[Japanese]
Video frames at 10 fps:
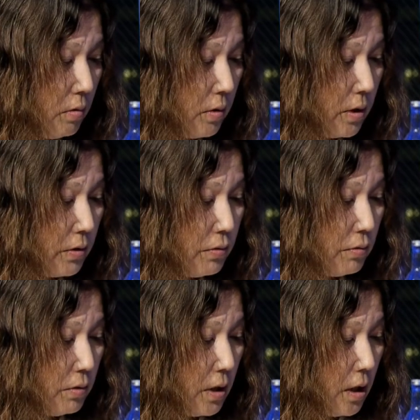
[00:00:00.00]
非
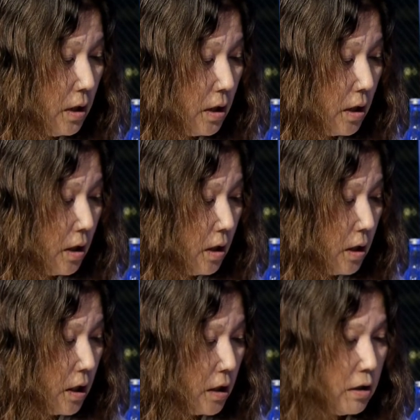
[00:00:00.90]
常に
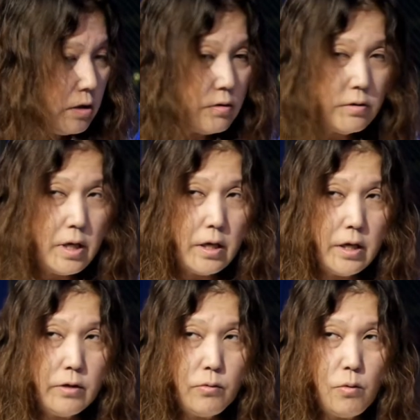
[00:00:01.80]
あれですね、
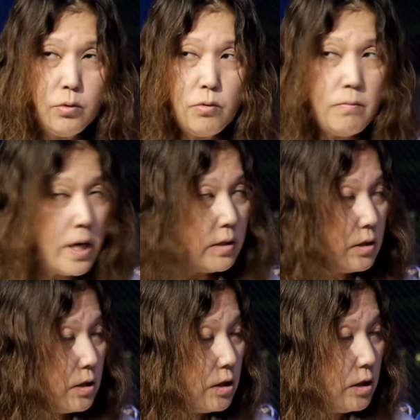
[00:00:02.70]
えーと、音
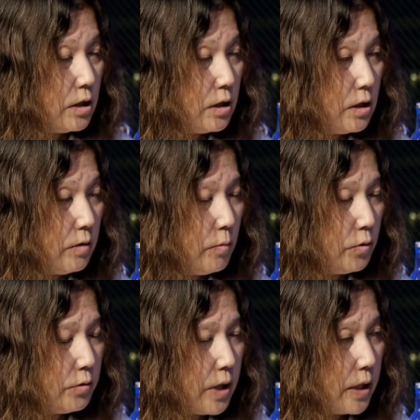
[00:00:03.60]
町にも
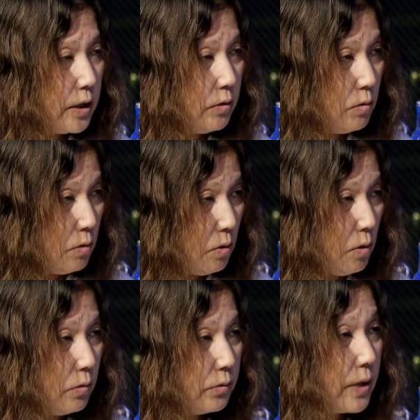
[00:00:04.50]
ゆかり
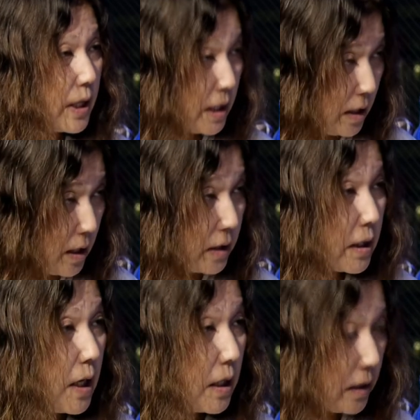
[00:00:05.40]
の深い
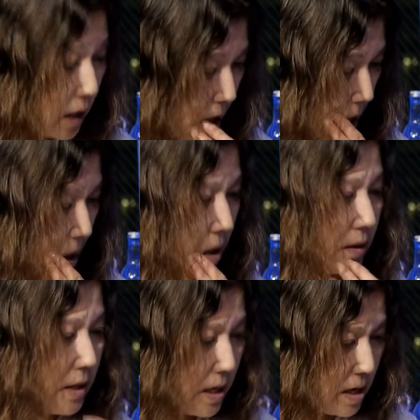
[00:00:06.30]
方々
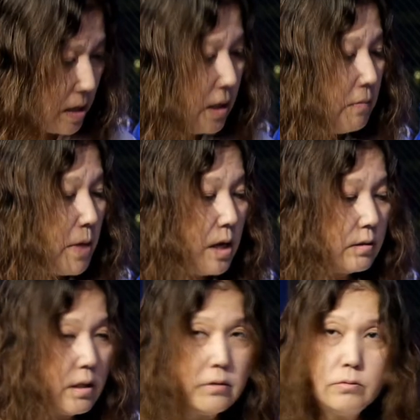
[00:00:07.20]
が、うん、ま
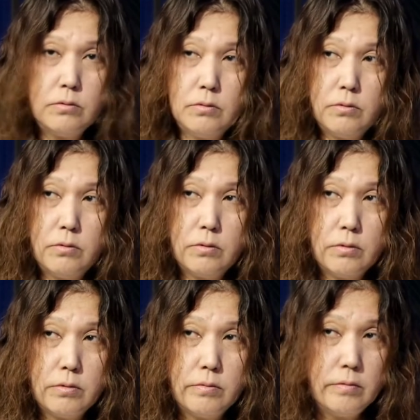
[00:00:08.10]
ああの
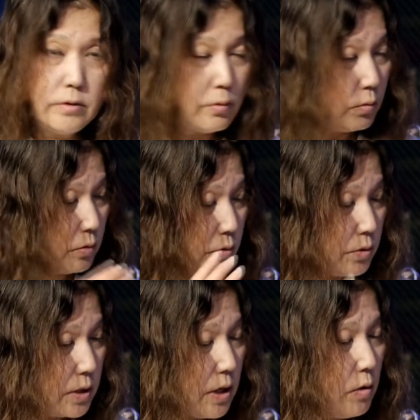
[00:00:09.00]
そ, そ
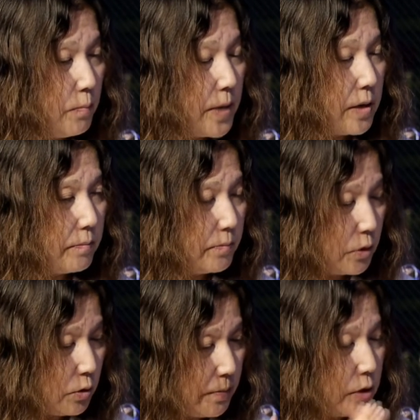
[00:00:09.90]
ちらを、まあ、
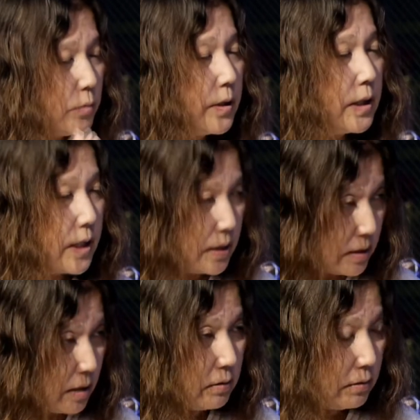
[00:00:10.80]
取りまとめてらっ
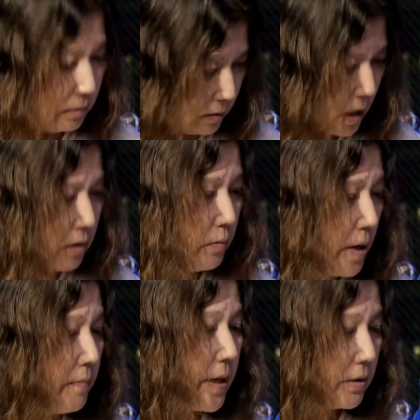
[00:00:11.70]
しゃるあの
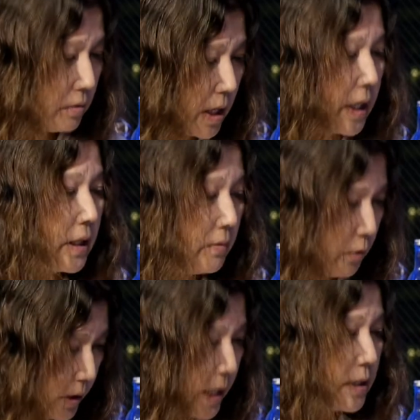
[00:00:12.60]
メンバーの中にも
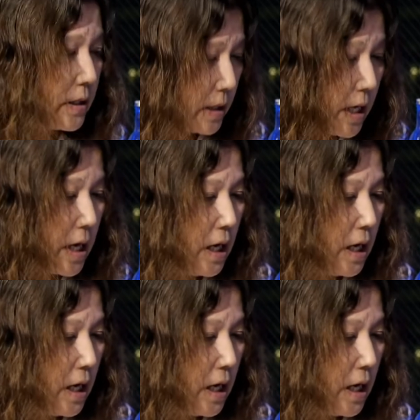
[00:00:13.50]
いらして、